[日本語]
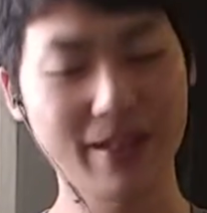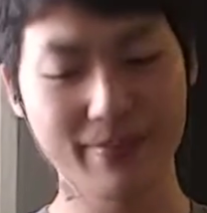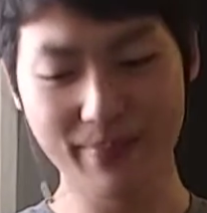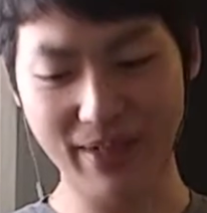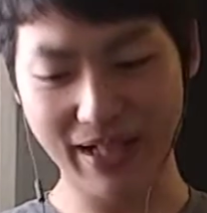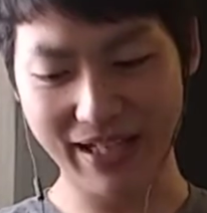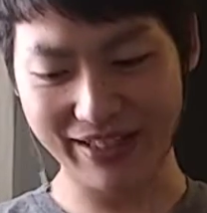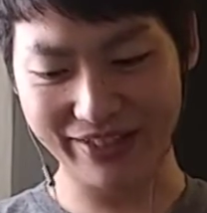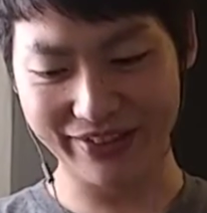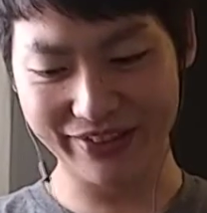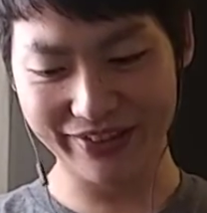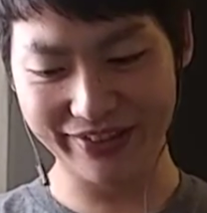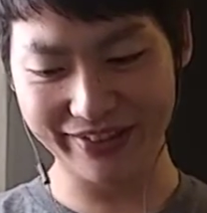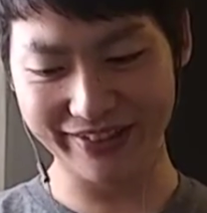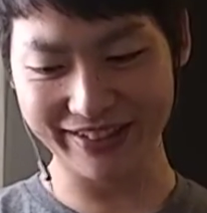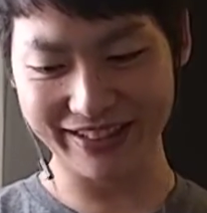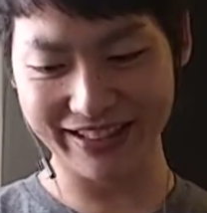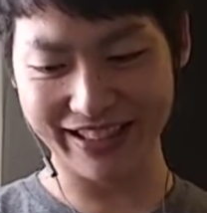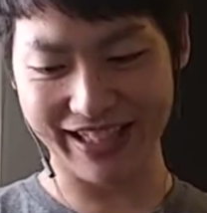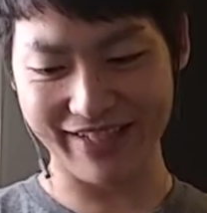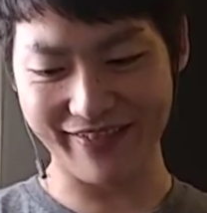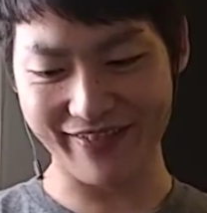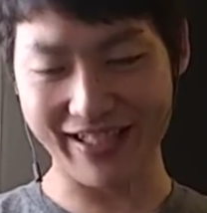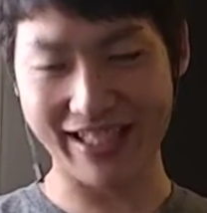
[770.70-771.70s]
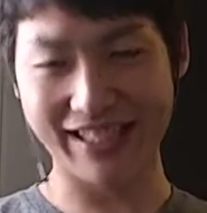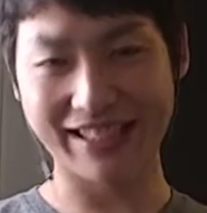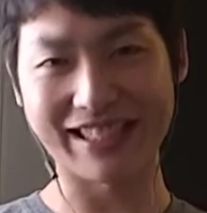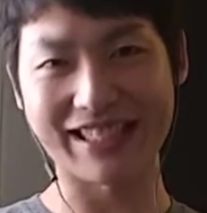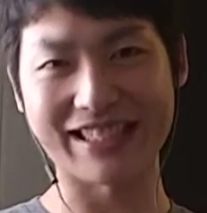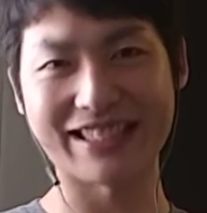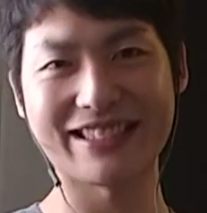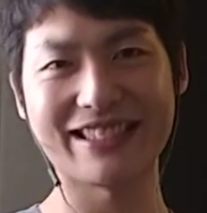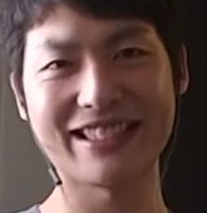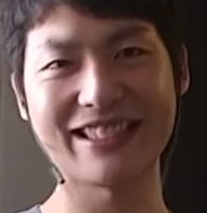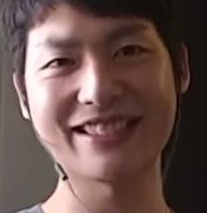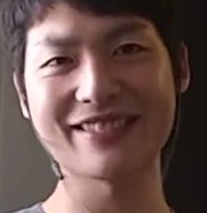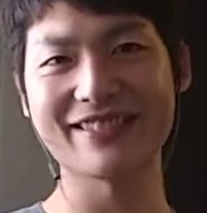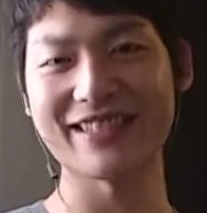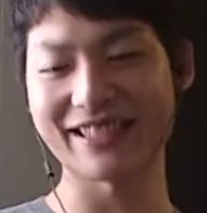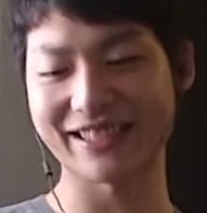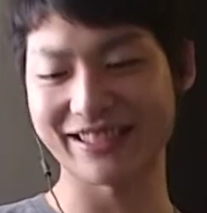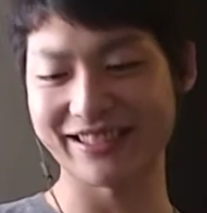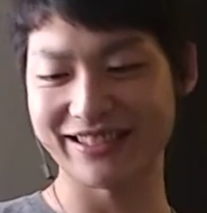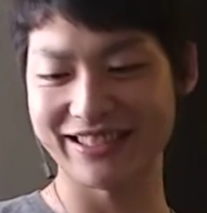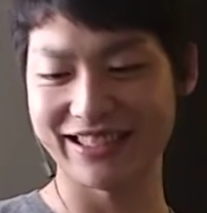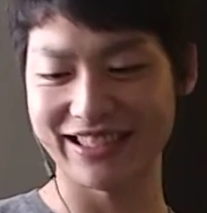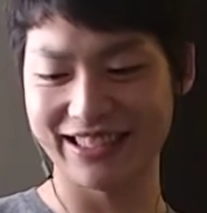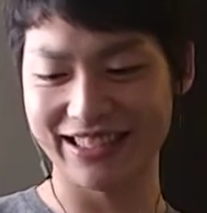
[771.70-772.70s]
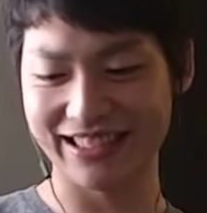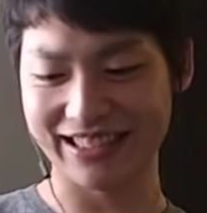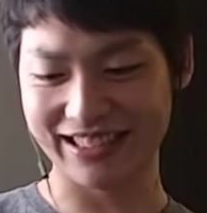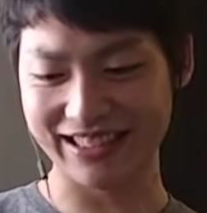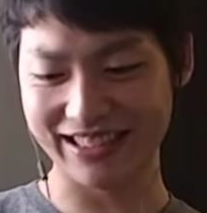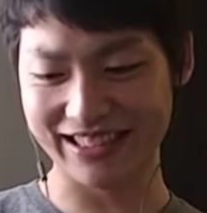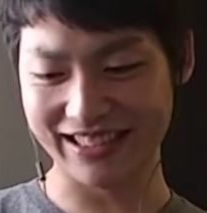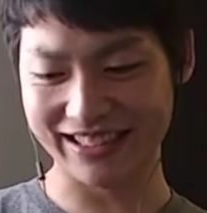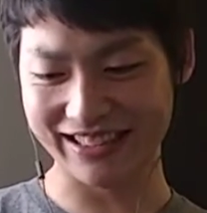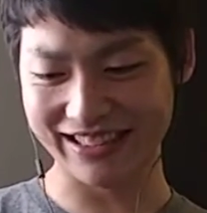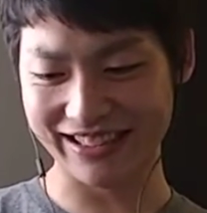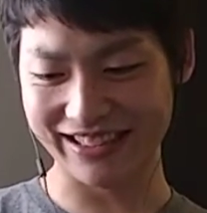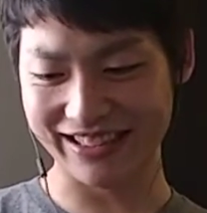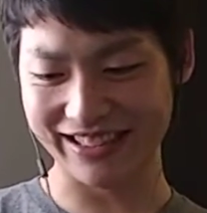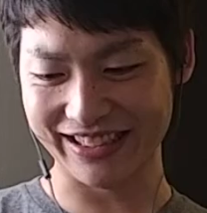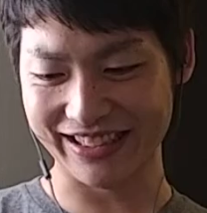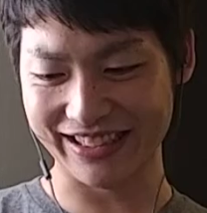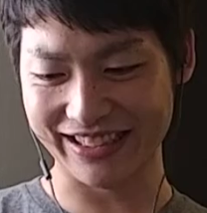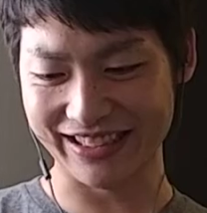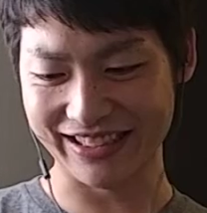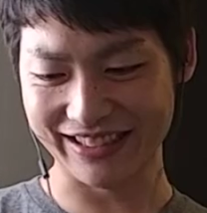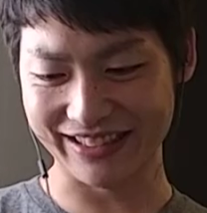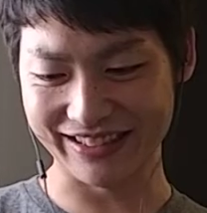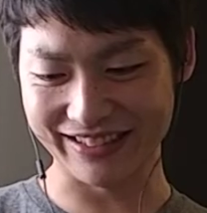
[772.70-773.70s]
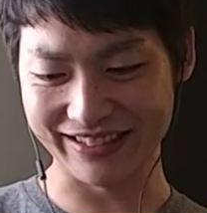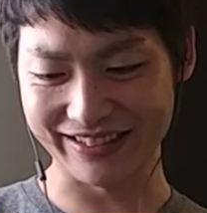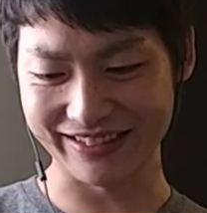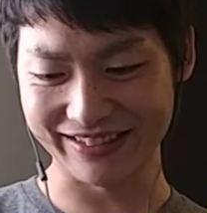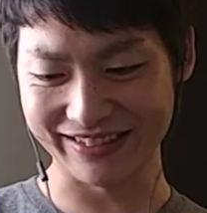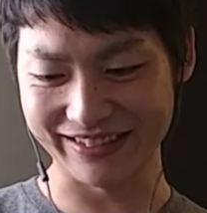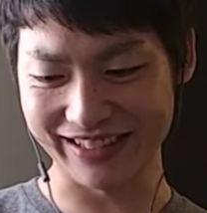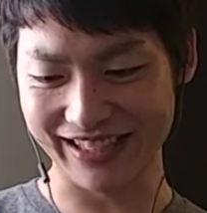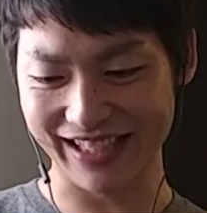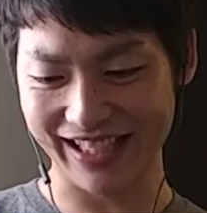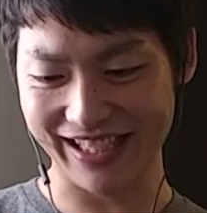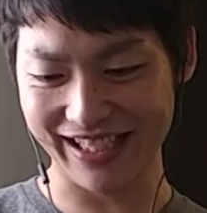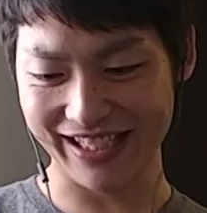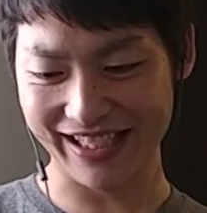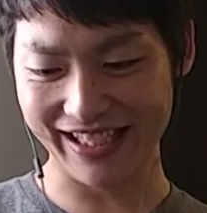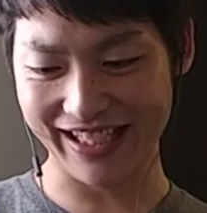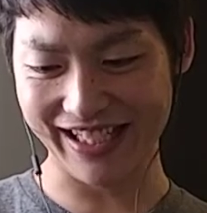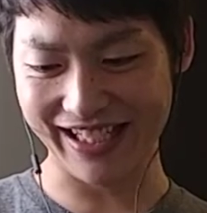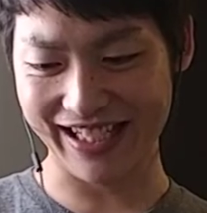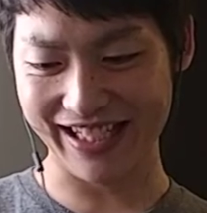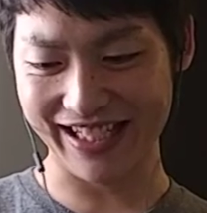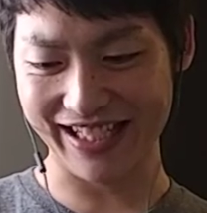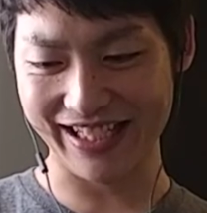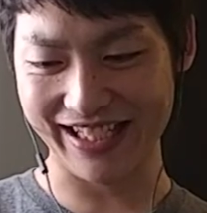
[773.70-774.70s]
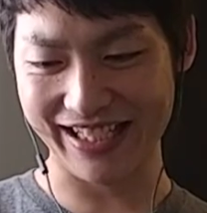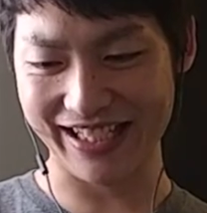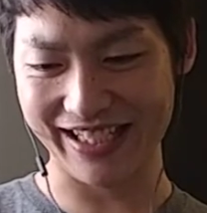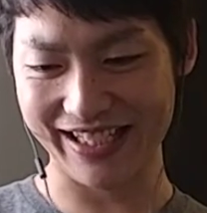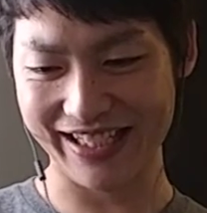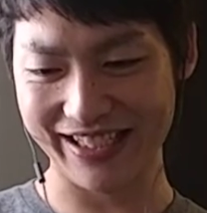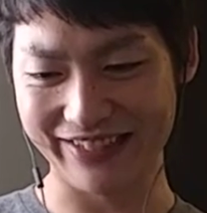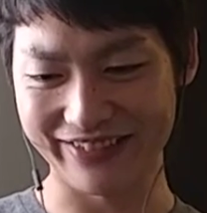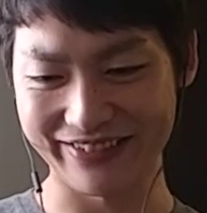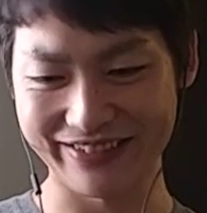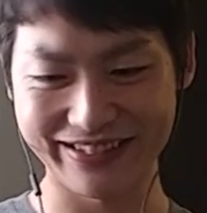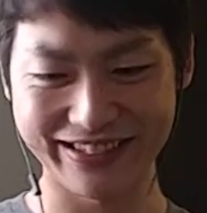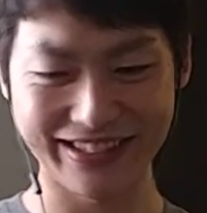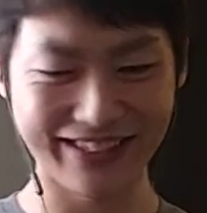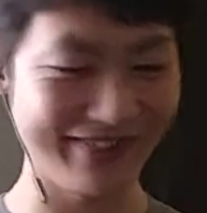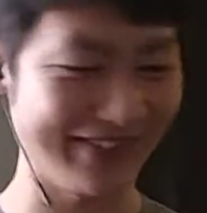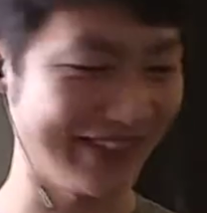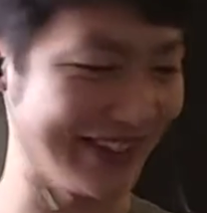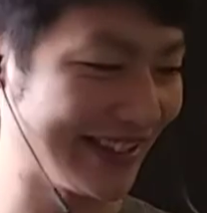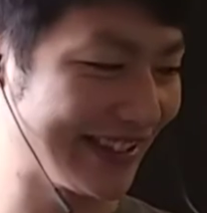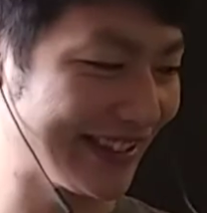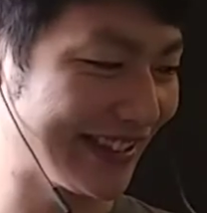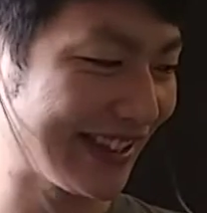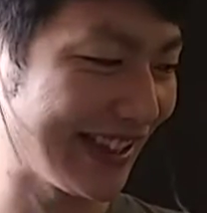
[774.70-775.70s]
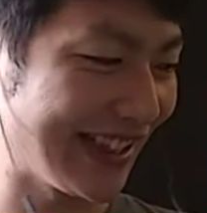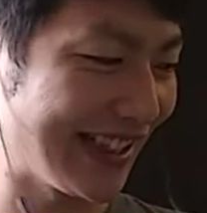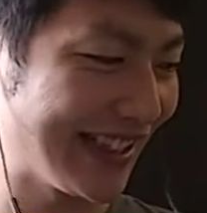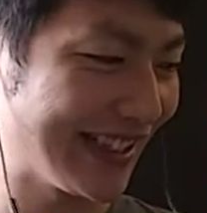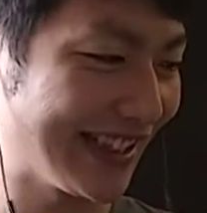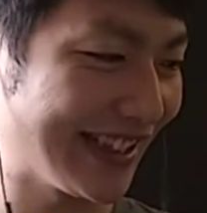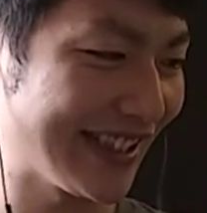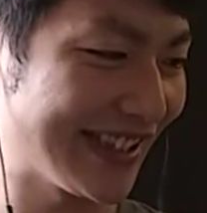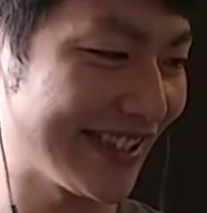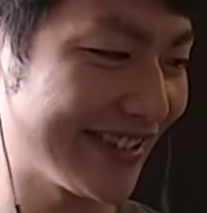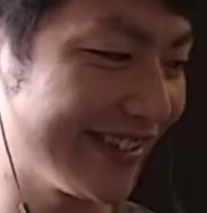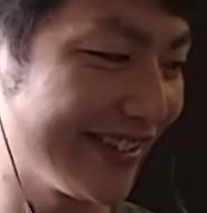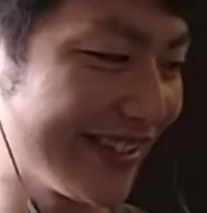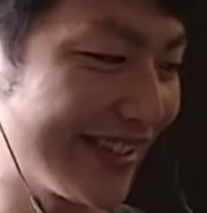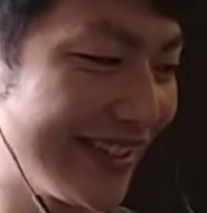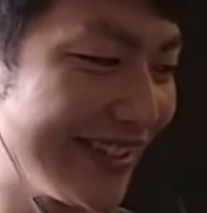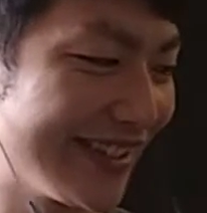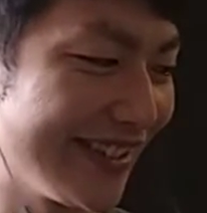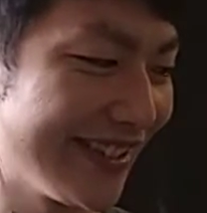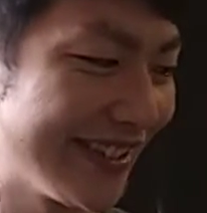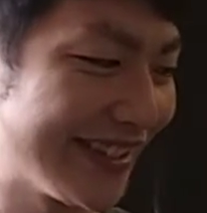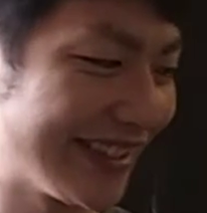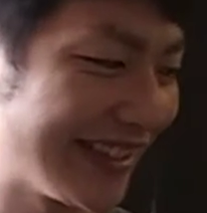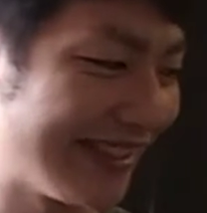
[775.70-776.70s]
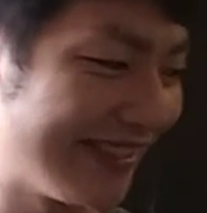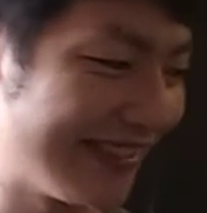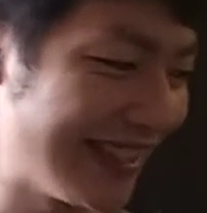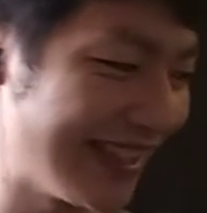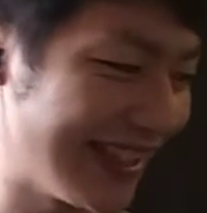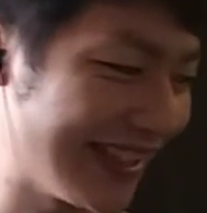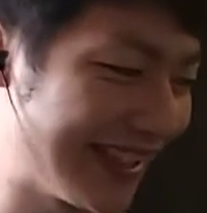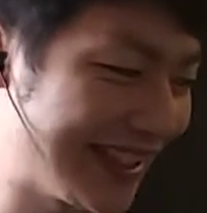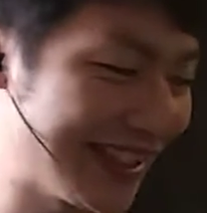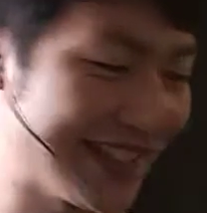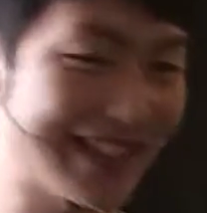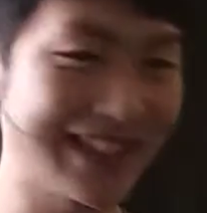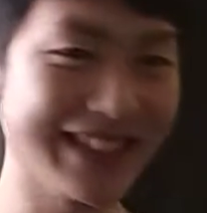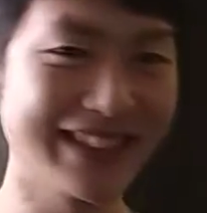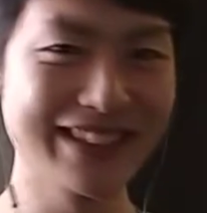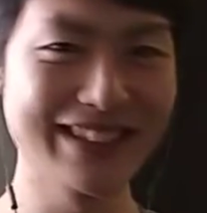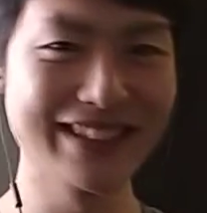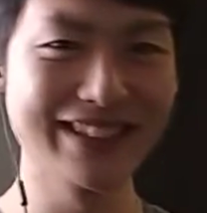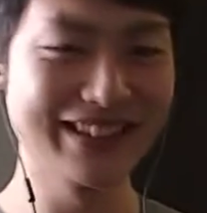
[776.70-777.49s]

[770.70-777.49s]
まあということでね、皆さんクリスマスの時期が近づいてきてるということで、えー、送り人とか言って調子に乗ってる割に、